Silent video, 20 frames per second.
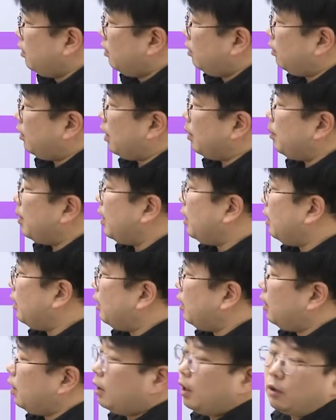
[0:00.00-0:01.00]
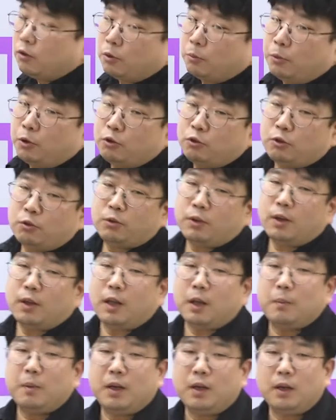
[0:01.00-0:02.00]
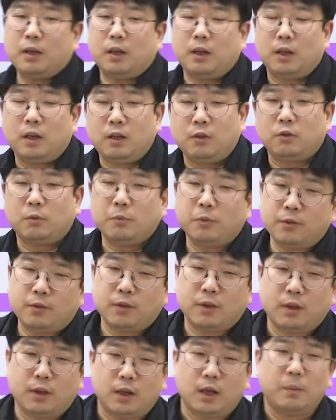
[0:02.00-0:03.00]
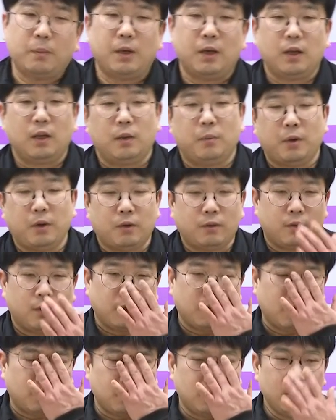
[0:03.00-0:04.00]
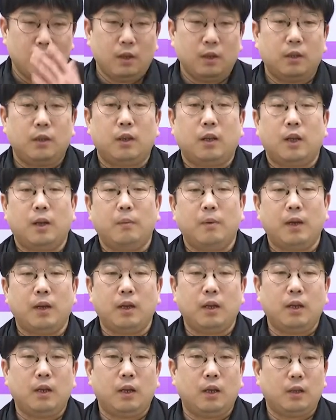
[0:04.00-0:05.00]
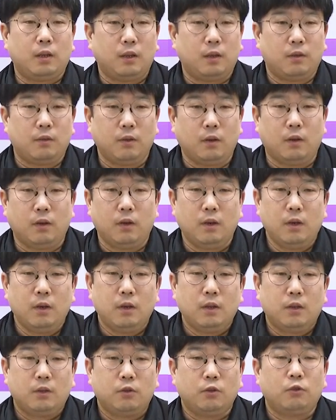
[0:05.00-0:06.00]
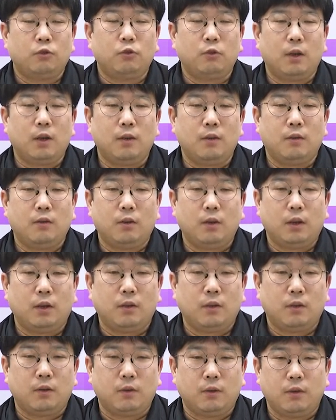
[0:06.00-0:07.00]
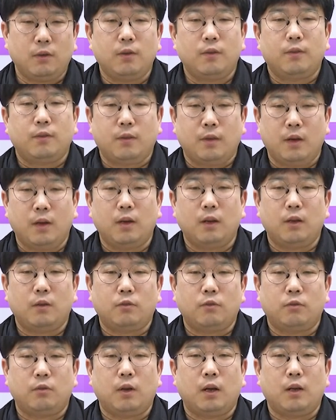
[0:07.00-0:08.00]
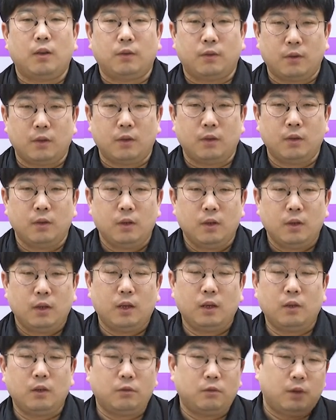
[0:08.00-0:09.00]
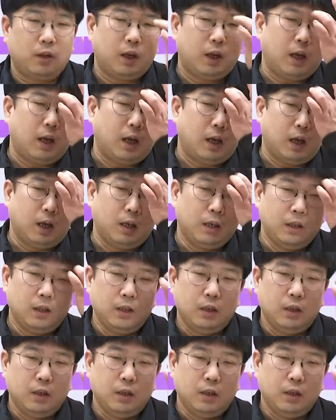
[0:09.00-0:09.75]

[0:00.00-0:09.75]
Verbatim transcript: 그 개발행위가 전번 주에 우리가 개발행위 전번 시간에 개발행위 배웠잖아요. 근데 개발행위에 대해서 특수한 지역에 대해서는 제한할 수가 있어요. 예를 들어 우리가